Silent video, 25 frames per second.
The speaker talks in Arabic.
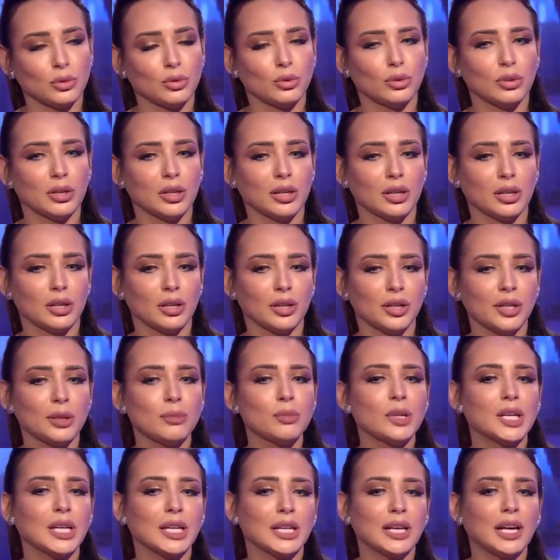
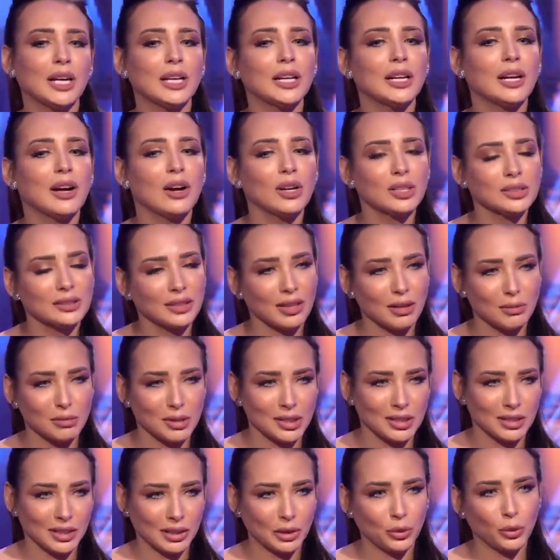ويمكن انا اكتر
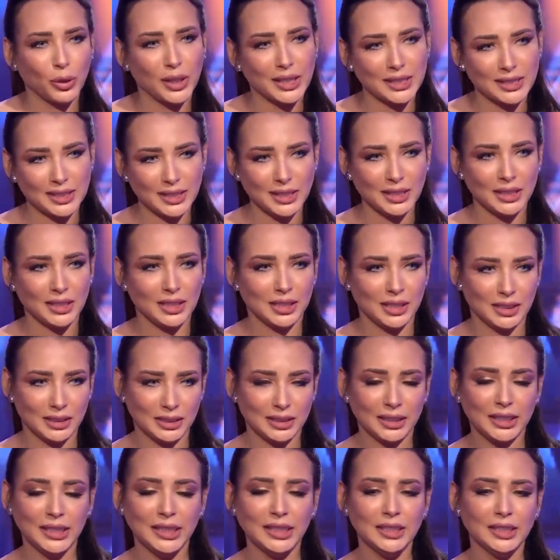من اخواتي
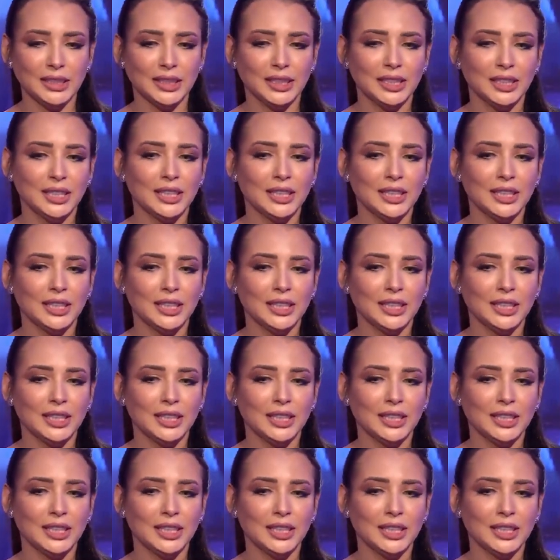الاثنين